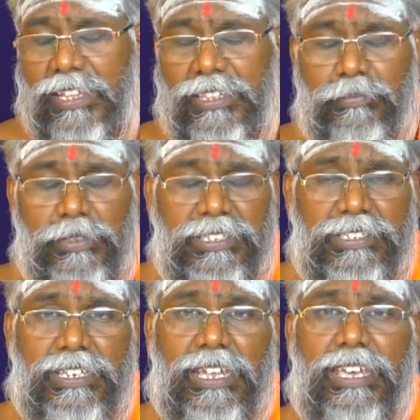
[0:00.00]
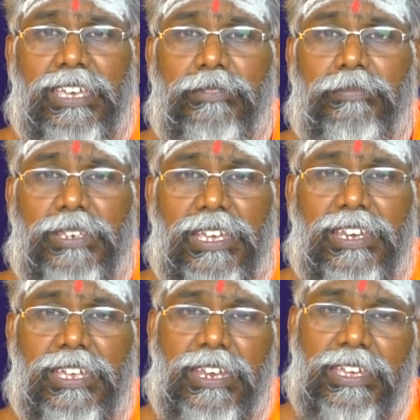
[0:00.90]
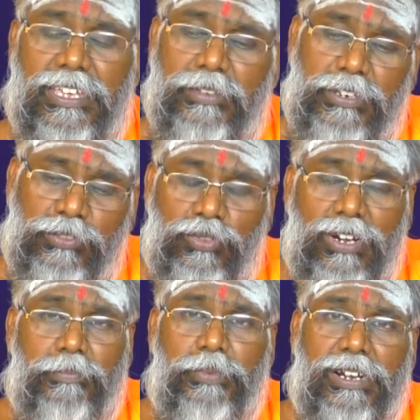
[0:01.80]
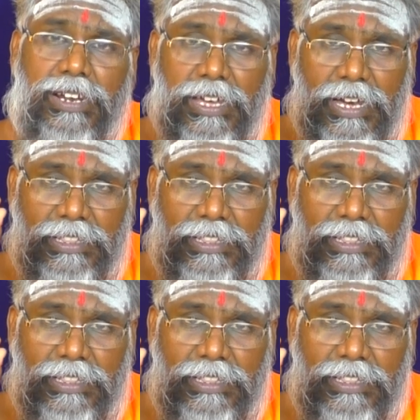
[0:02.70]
அந்த பிரிஞ்சி இலை பிரியாணி இலை இப்படின்னு சொல்லப்படுற